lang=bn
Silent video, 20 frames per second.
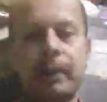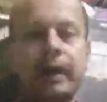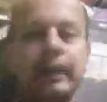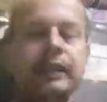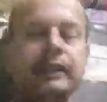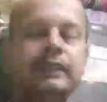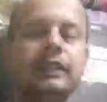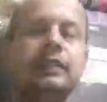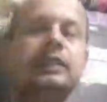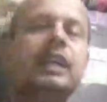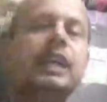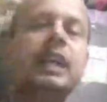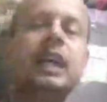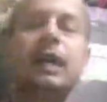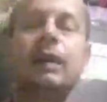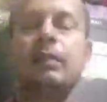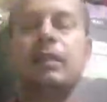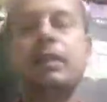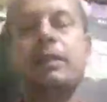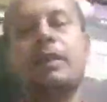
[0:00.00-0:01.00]
মাটিতে
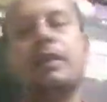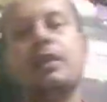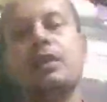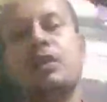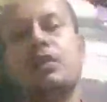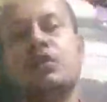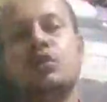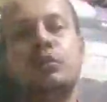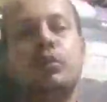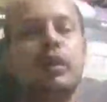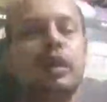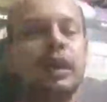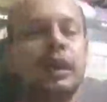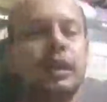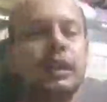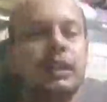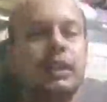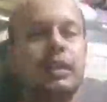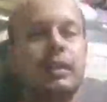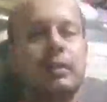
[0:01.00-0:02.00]
থাকা বিভিন্ন
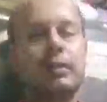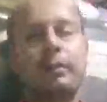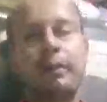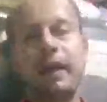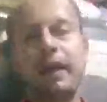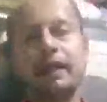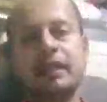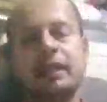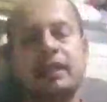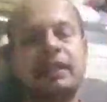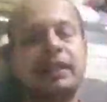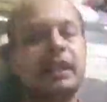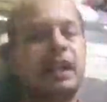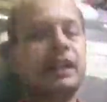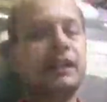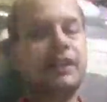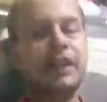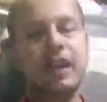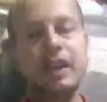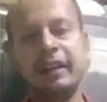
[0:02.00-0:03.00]
উপকারী ব্যাকটেরিয়া
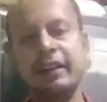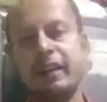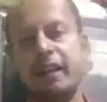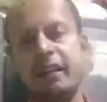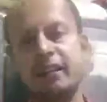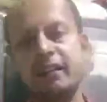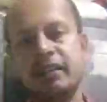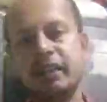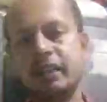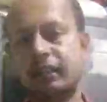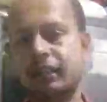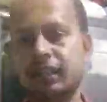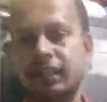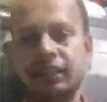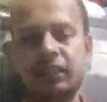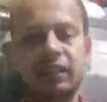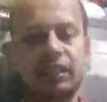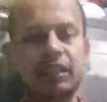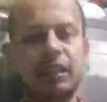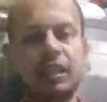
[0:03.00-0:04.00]
ভাইরাস
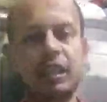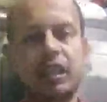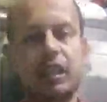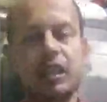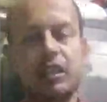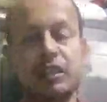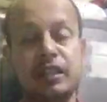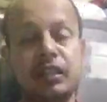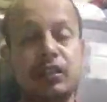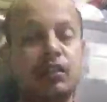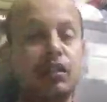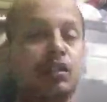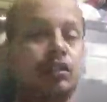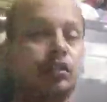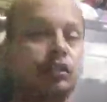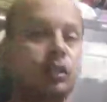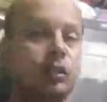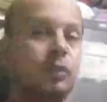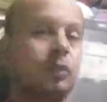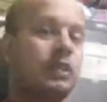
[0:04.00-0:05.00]
ইত্যাদি যেগুলো
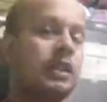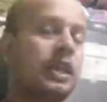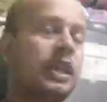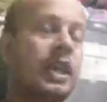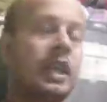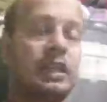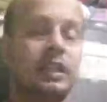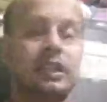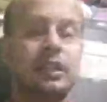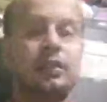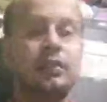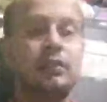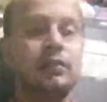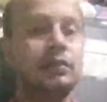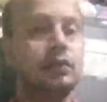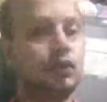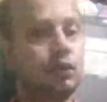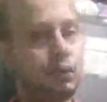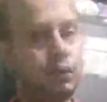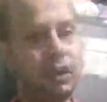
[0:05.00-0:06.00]
সর্বদা গাছের
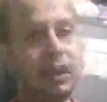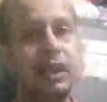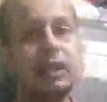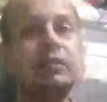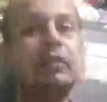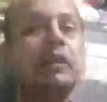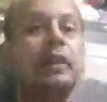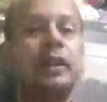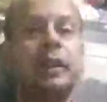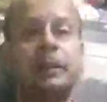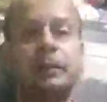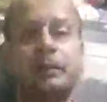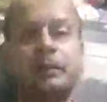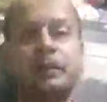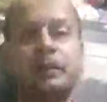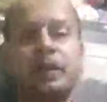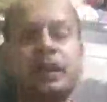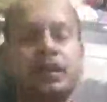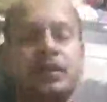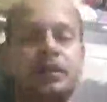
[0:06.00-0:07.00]
উপকার করে
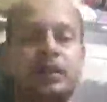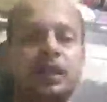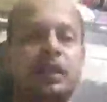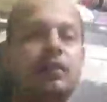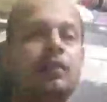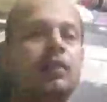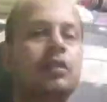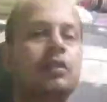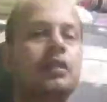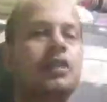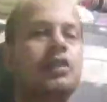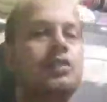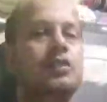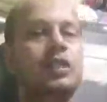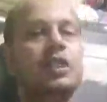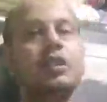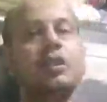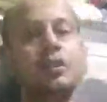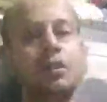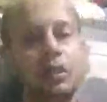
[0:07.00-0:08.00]
সেগুলো
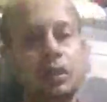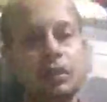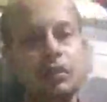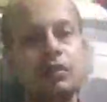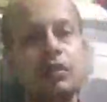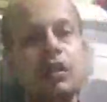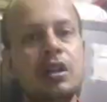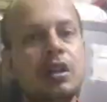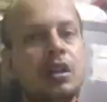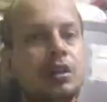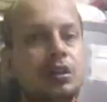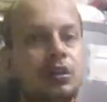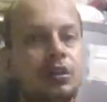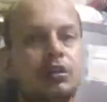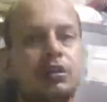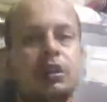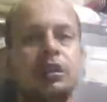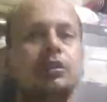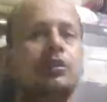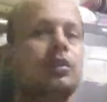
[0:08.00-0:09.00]
কিছুটা হলেও
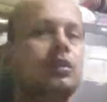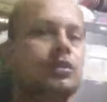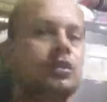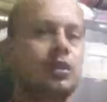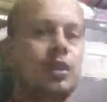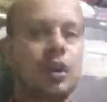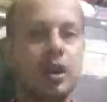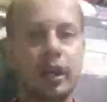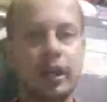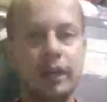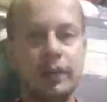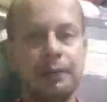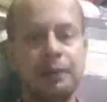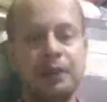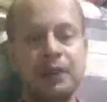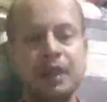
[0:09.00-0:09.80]
ক্ষতিগ্রস্ত হয়